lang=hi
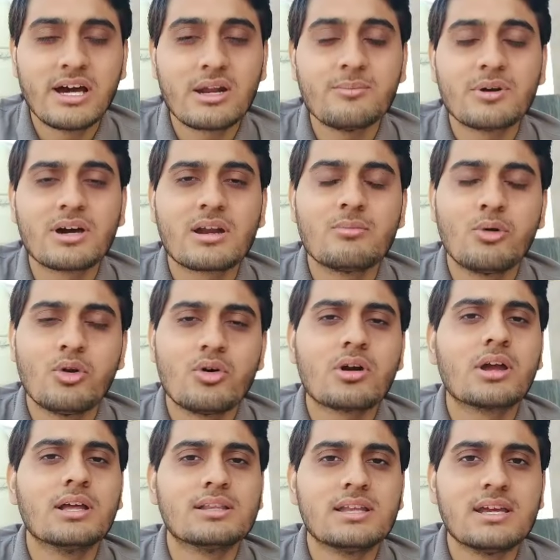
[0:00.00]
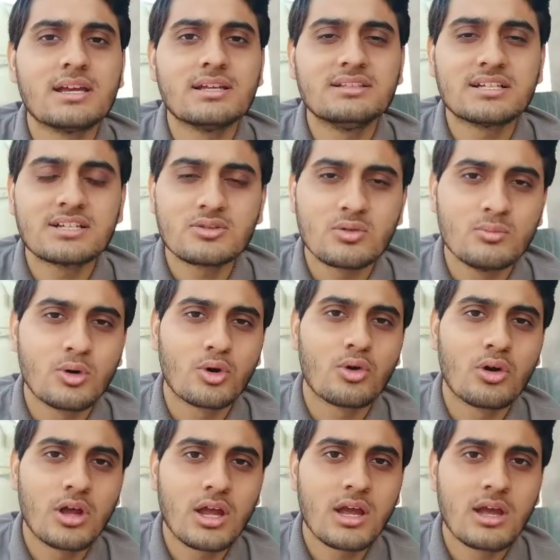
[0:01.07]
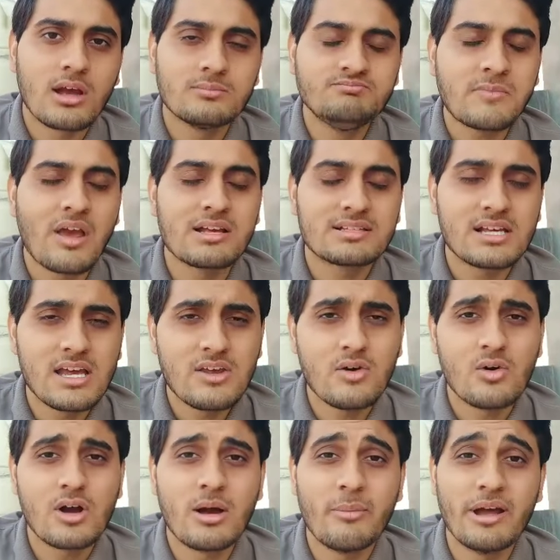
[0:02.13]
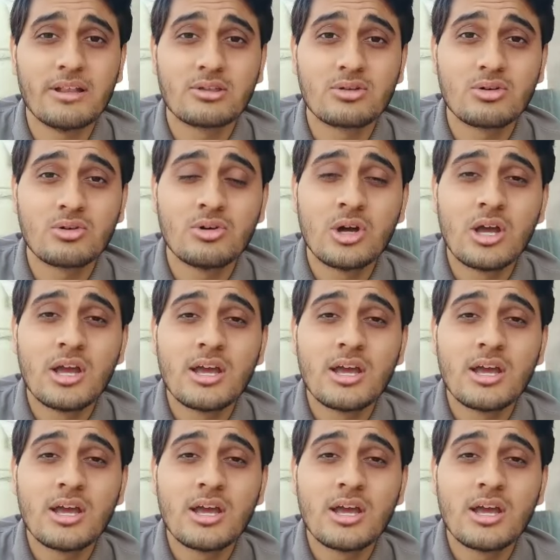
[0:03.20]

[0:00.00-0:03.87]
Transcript: कर्म कर्म लोग कहते हैं कि जैसा तुम करोगे ऐसा ही होगा मैंने तो